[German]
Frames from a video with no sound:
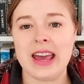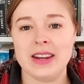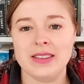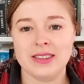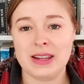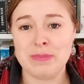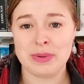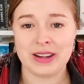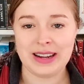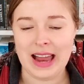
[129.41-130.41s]
einen Sieb
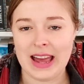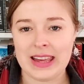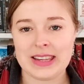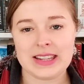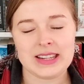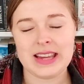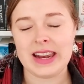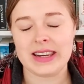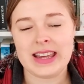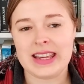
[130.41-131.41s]
gleicht,
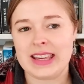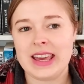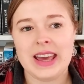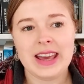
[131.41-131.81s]
denn ich